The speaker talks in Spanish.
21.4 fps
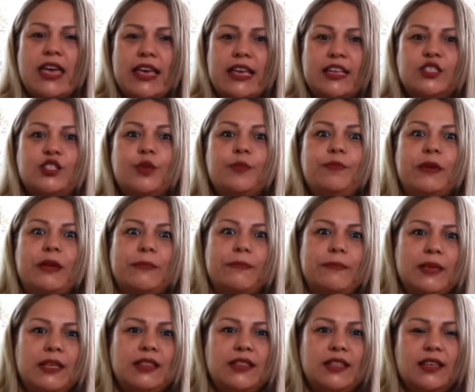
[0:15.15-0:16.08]
Esto
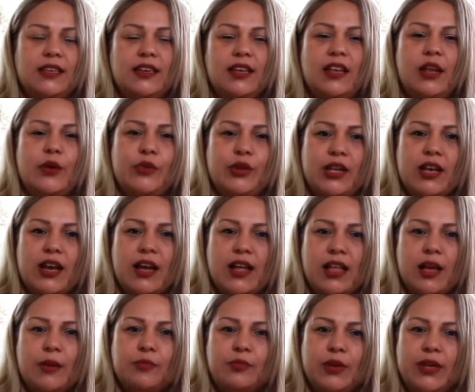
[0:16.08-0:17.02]
permite que la
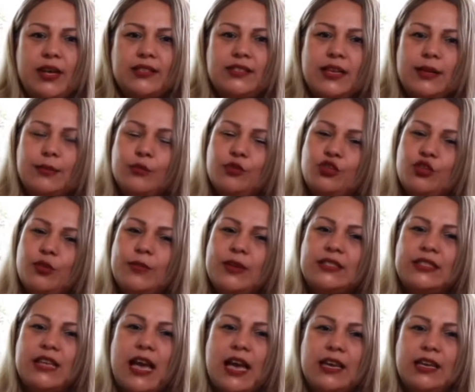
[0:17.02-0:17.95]
brigada pueda ser mucho
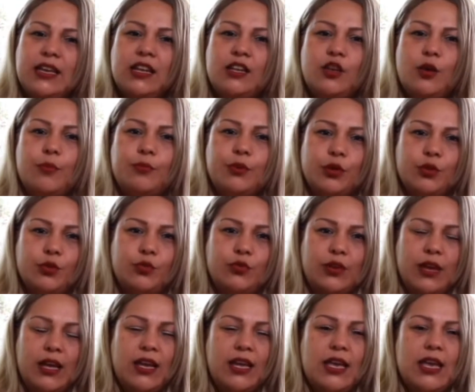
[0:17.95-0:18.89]
más ágil y
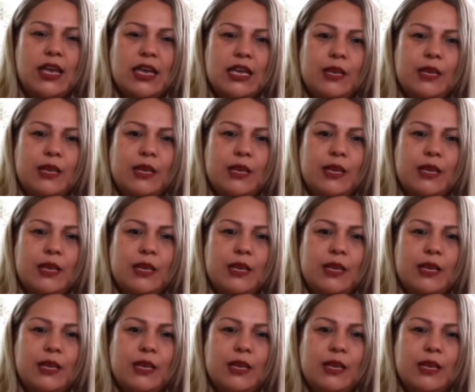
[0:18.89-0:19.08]
oportuna